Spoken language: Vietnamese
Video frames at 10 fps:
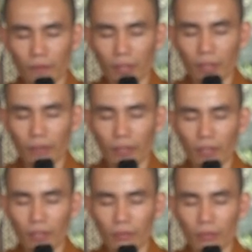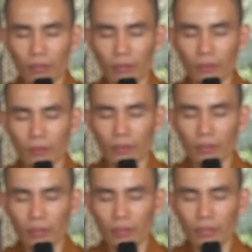vậy là phải có một cái điều gì
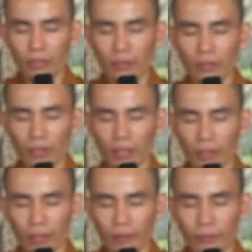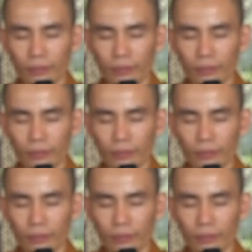đó khiến cho Ngài